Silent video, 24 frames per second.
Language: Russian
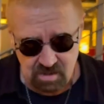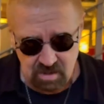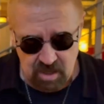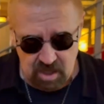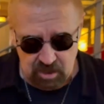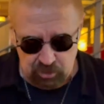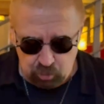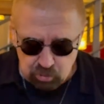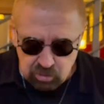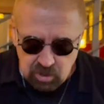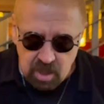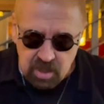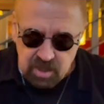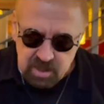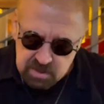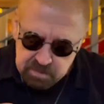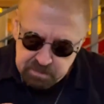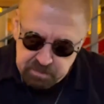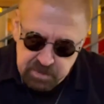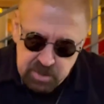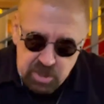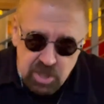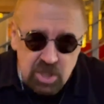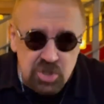А тут как раз
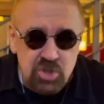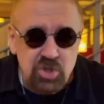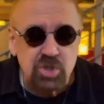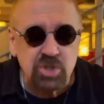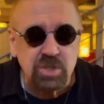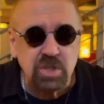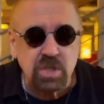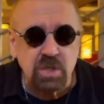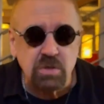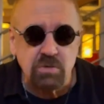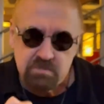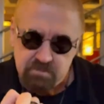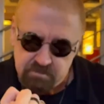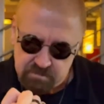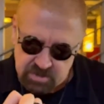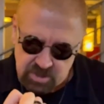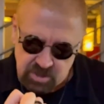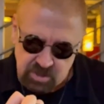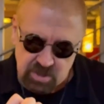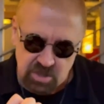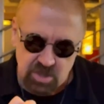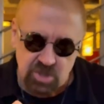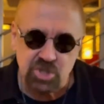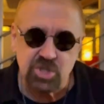перчик, знаете, такой
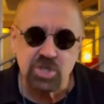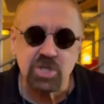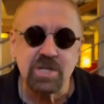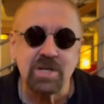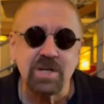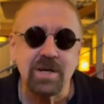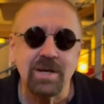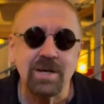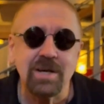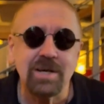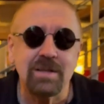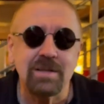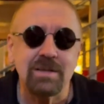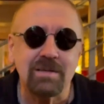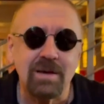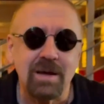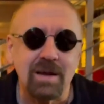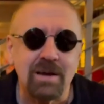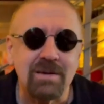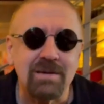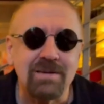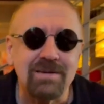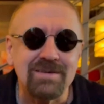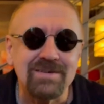прожигает.
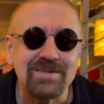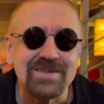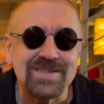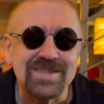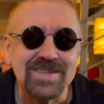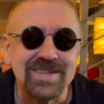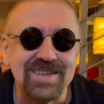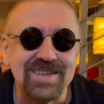Хороший.